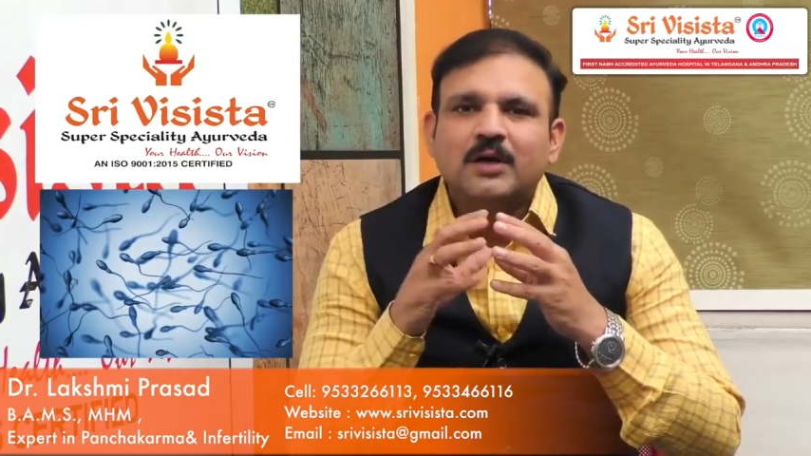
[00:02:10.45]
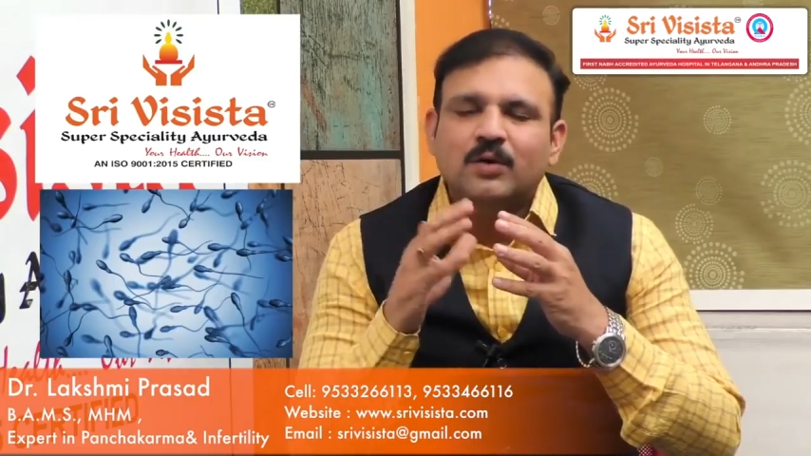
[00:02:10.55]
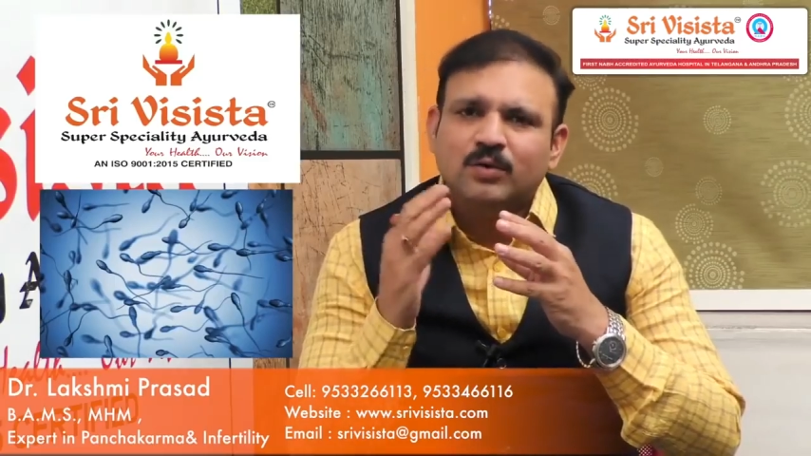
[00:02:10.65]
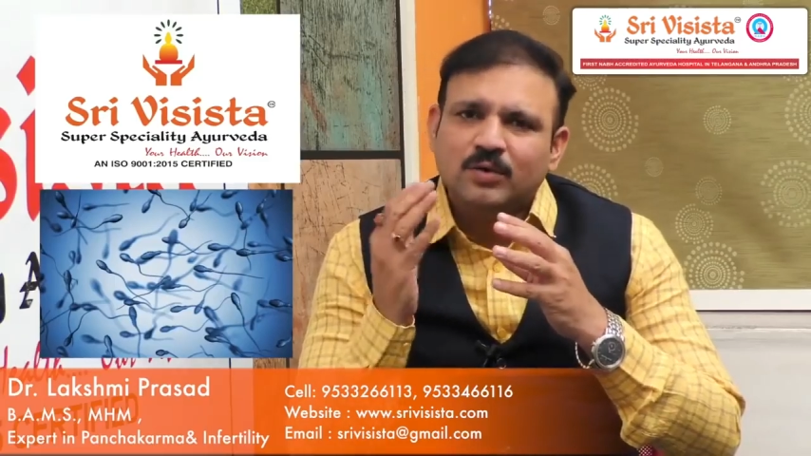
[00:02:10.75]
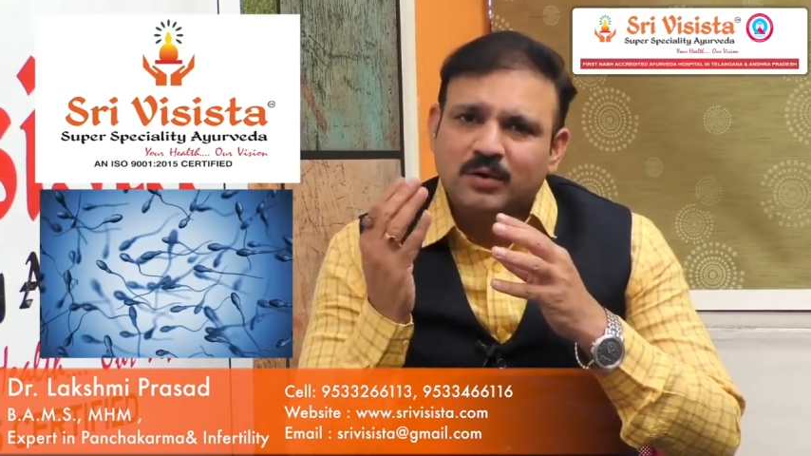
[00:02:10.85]

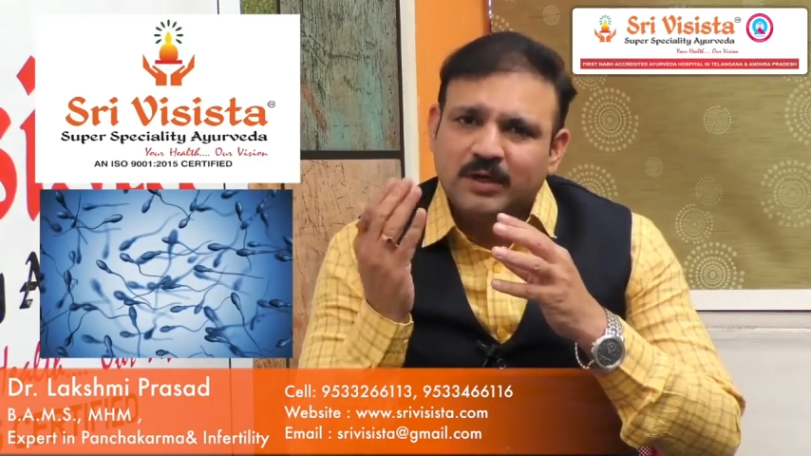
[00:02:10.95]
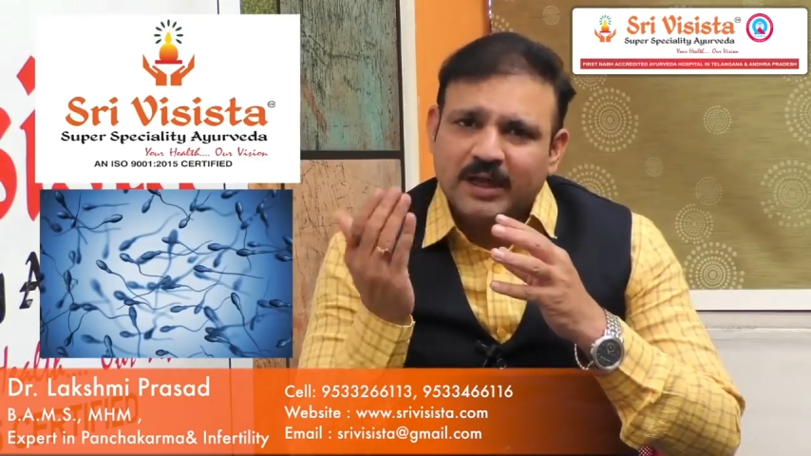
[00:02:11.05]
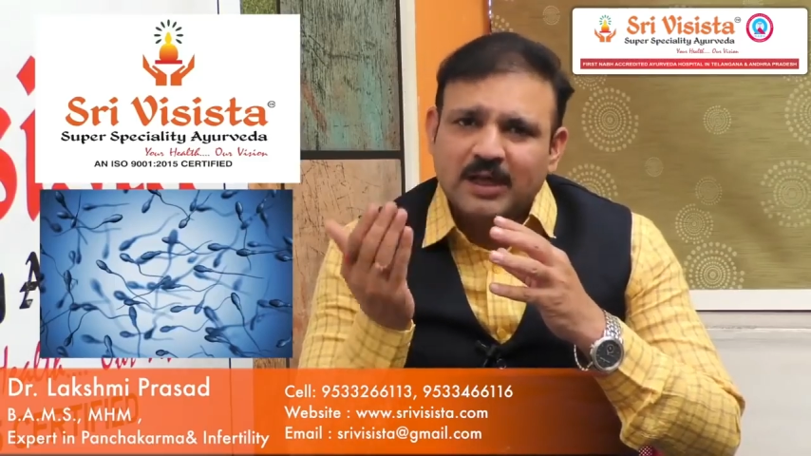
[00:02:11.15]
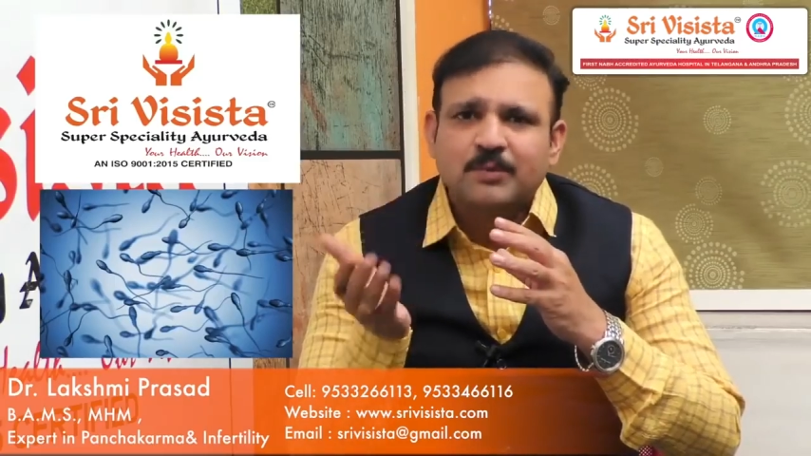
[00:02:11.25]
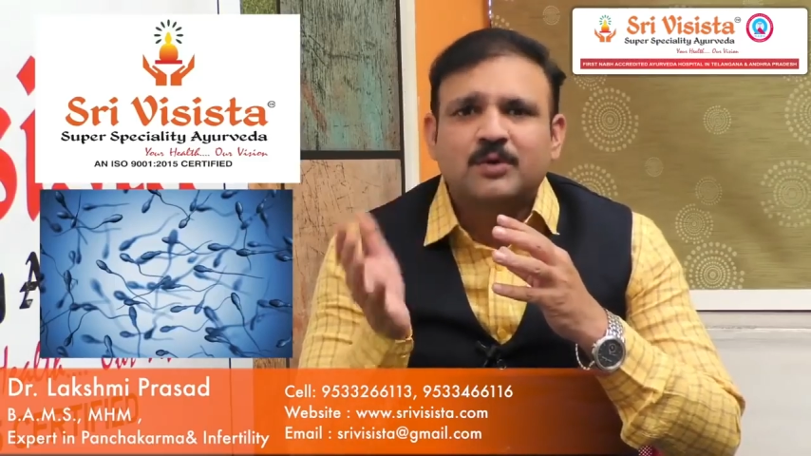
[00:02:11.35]
కౌంటు
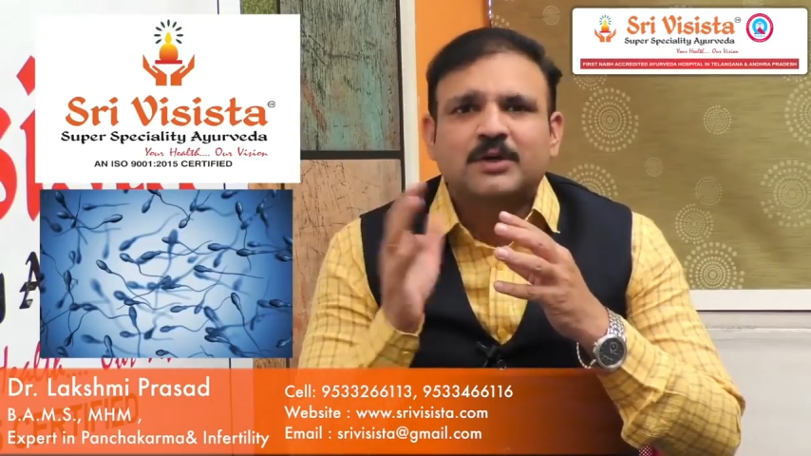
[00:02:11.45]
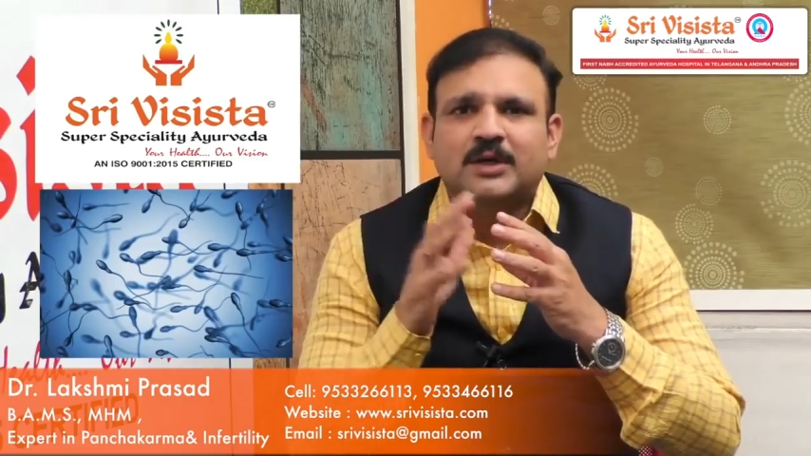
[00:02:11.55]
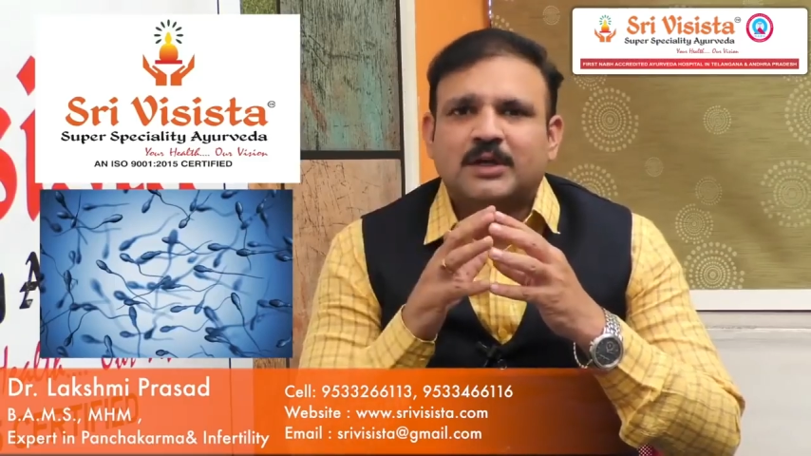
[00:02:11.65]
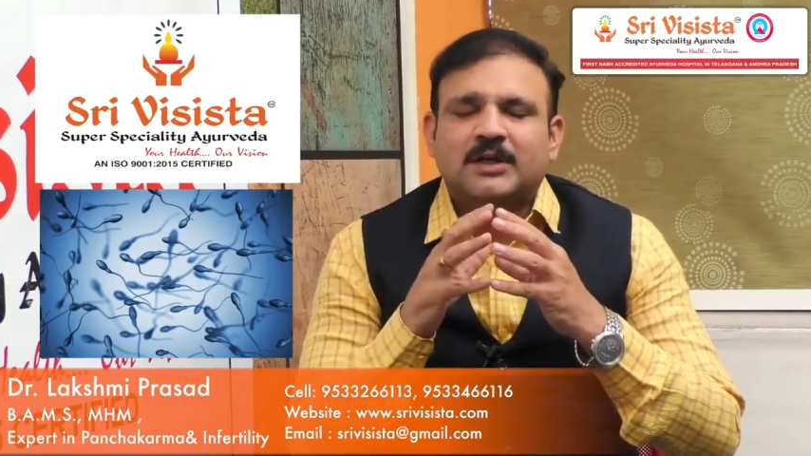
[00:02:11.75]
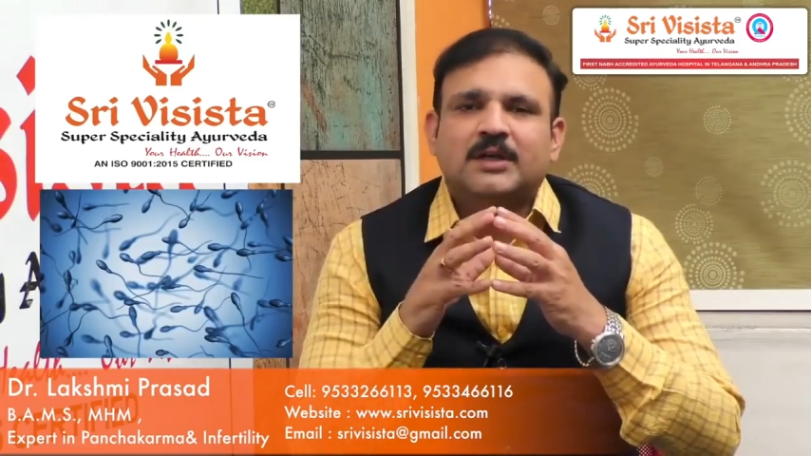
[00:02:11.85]
లేకపోవటం
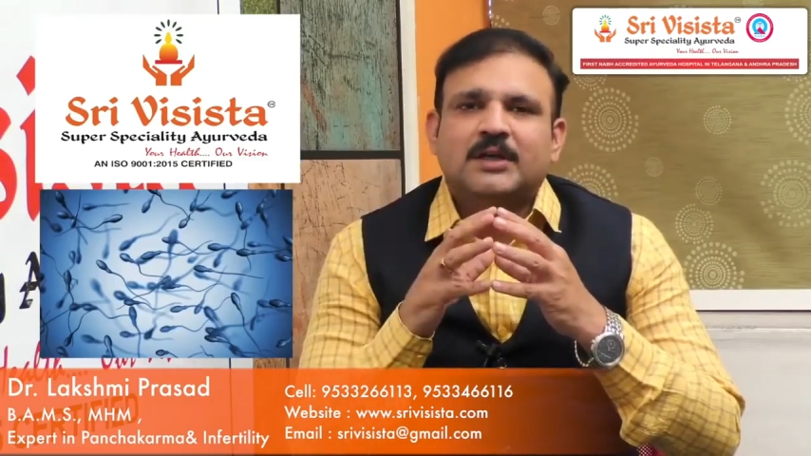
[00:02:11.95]
కానీ